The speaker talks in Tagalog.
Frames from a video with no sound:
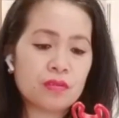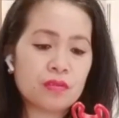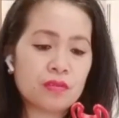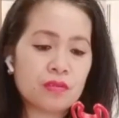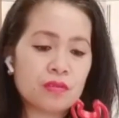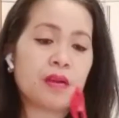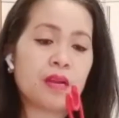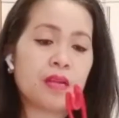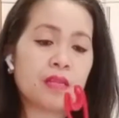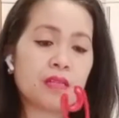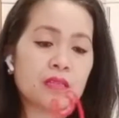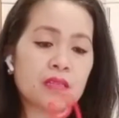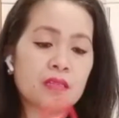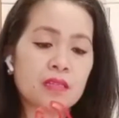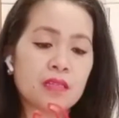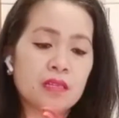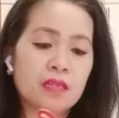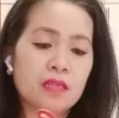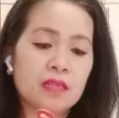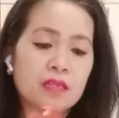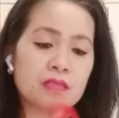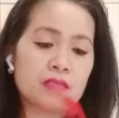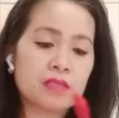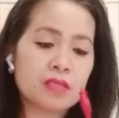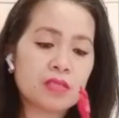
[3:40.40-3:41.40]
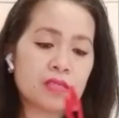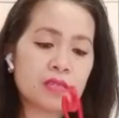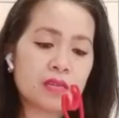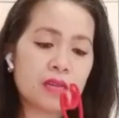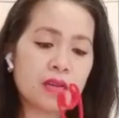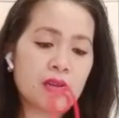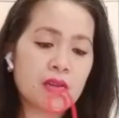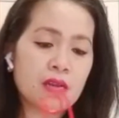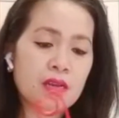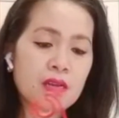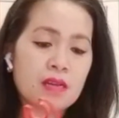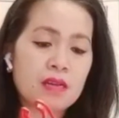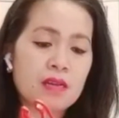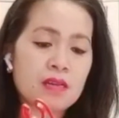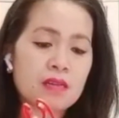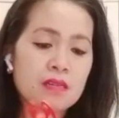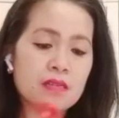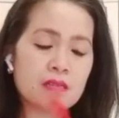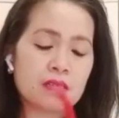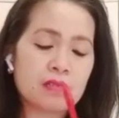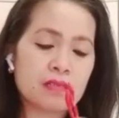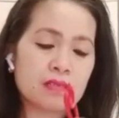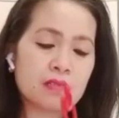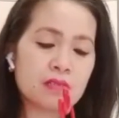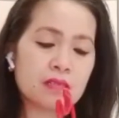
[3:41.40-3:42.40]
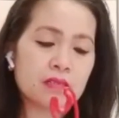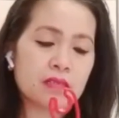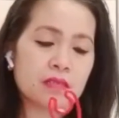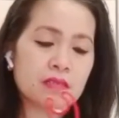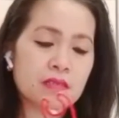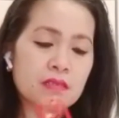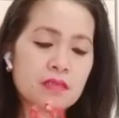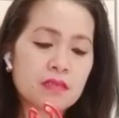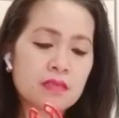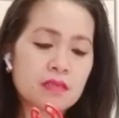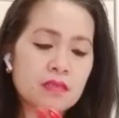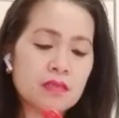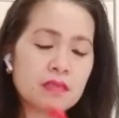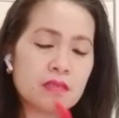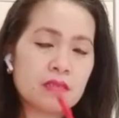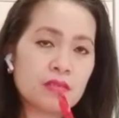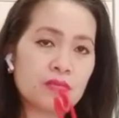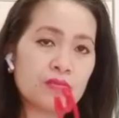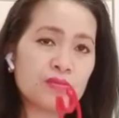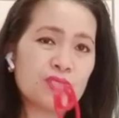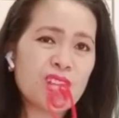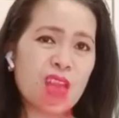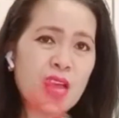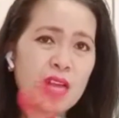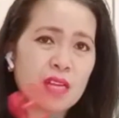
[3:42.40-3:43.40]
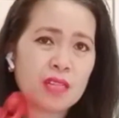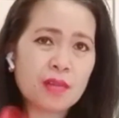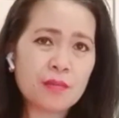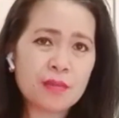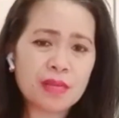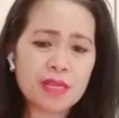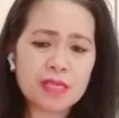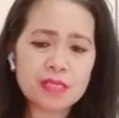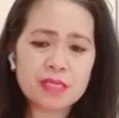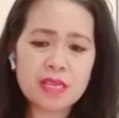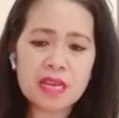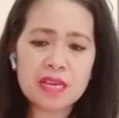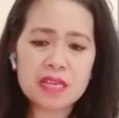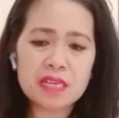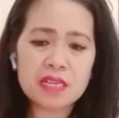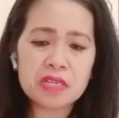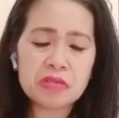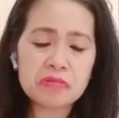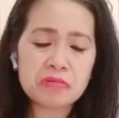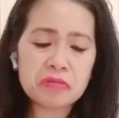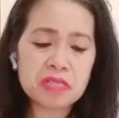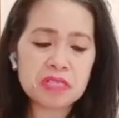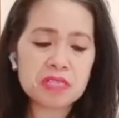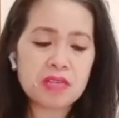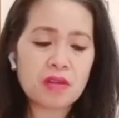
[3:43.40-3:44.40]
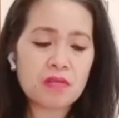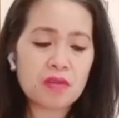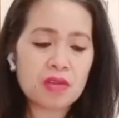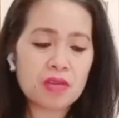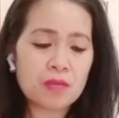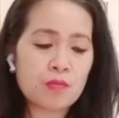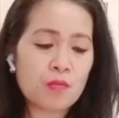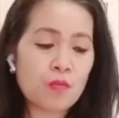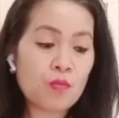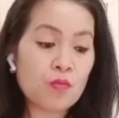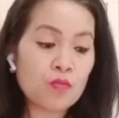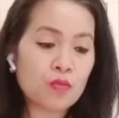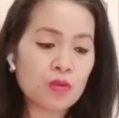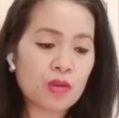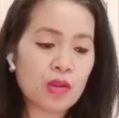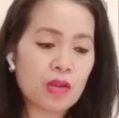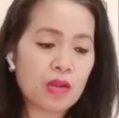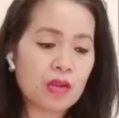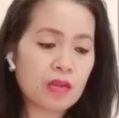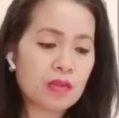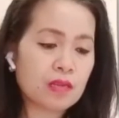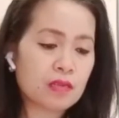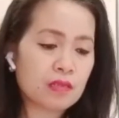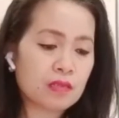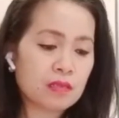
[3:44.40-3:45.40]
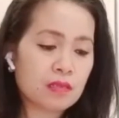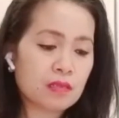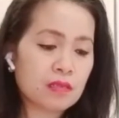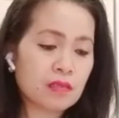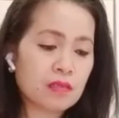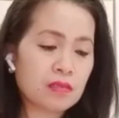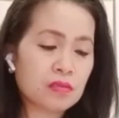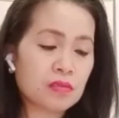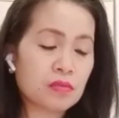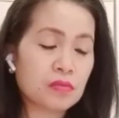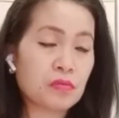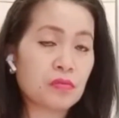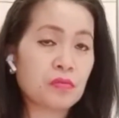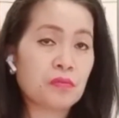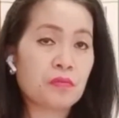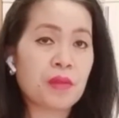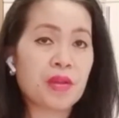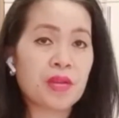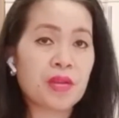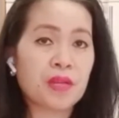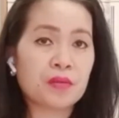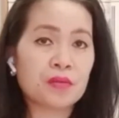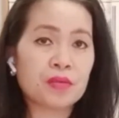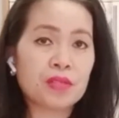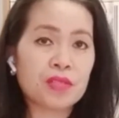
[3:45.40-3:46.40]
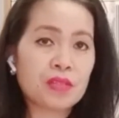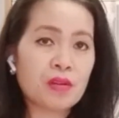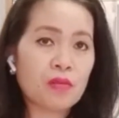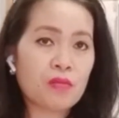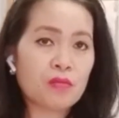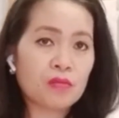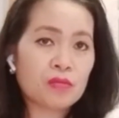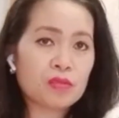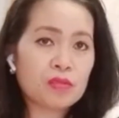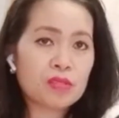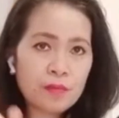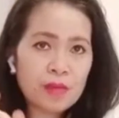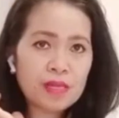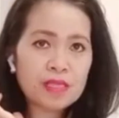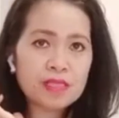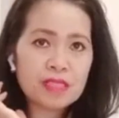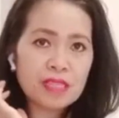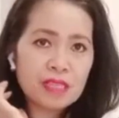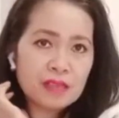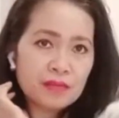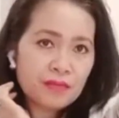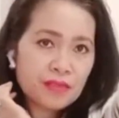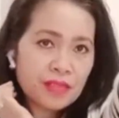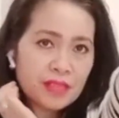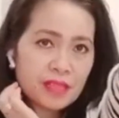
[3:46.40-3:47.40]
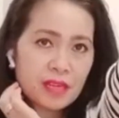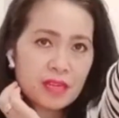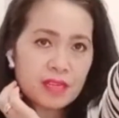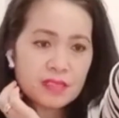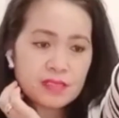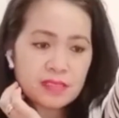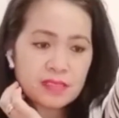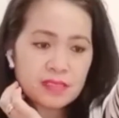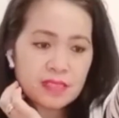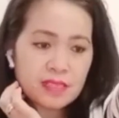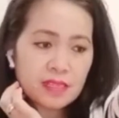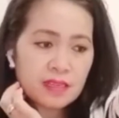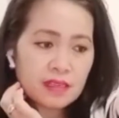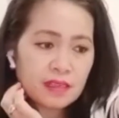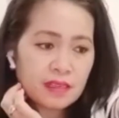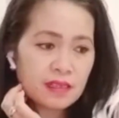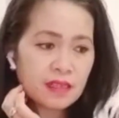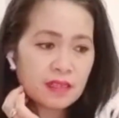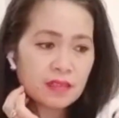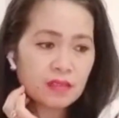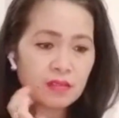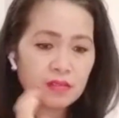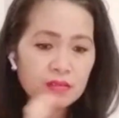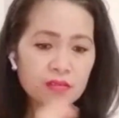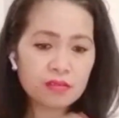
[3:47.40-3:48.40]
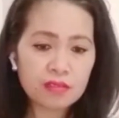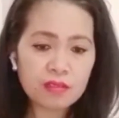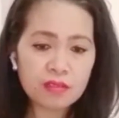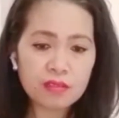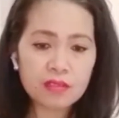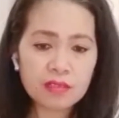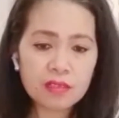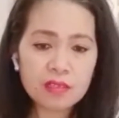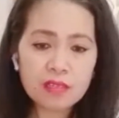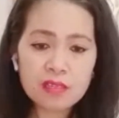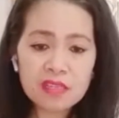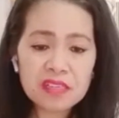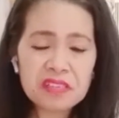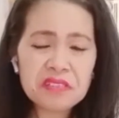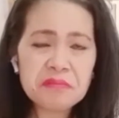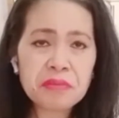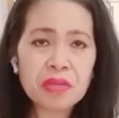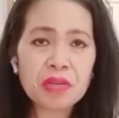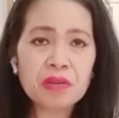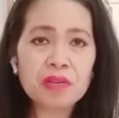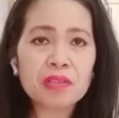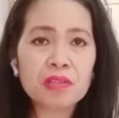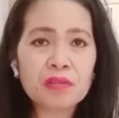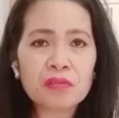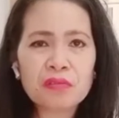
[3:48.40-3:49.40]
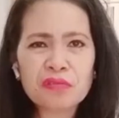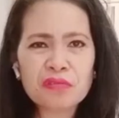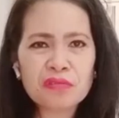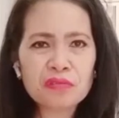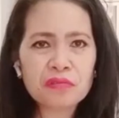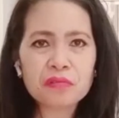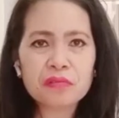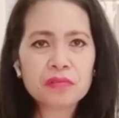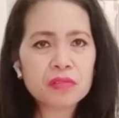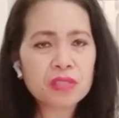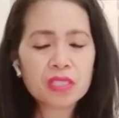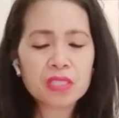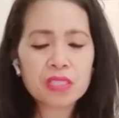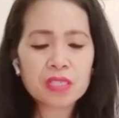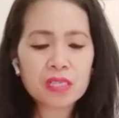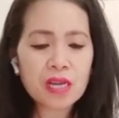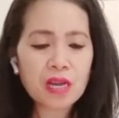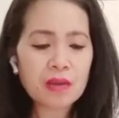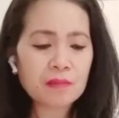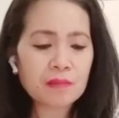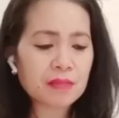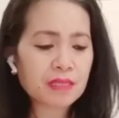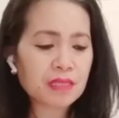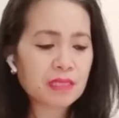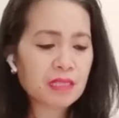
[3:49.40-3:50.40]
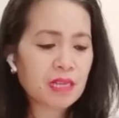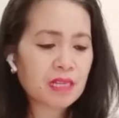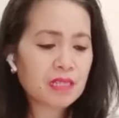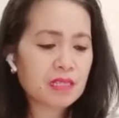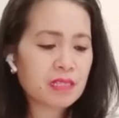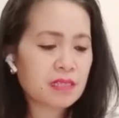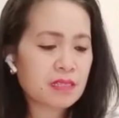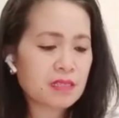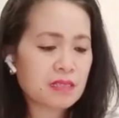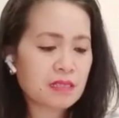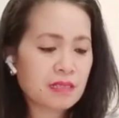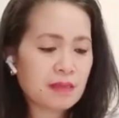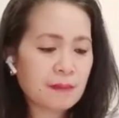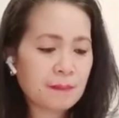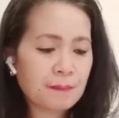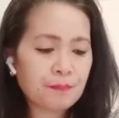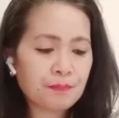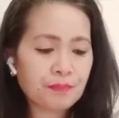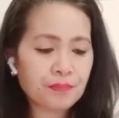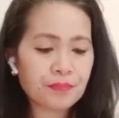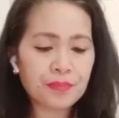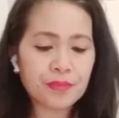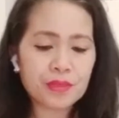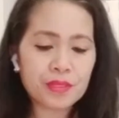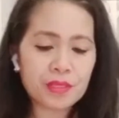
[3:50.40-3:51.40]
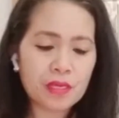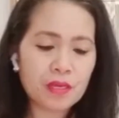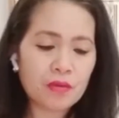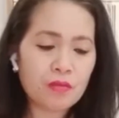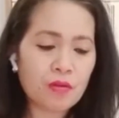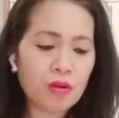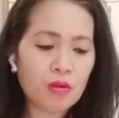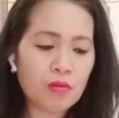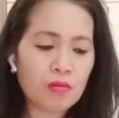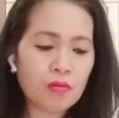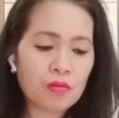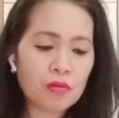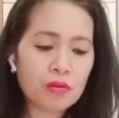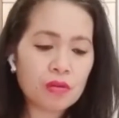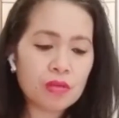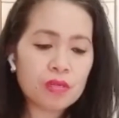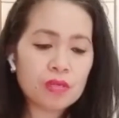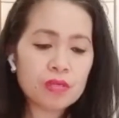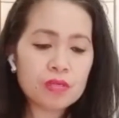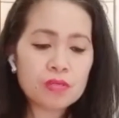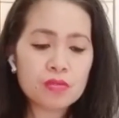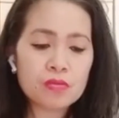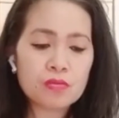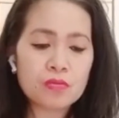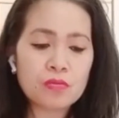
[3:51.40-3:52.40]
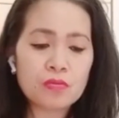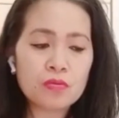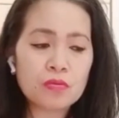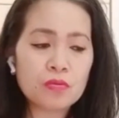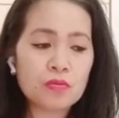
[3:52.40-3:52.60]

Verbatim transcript: Branded siya. Yung sa akin naman kasi ay yung isa ko ay mura. So, mayroon din akong pang selfie na stick, ganon. Pero hindi ko ginagamit, guys. Ewan ko. So,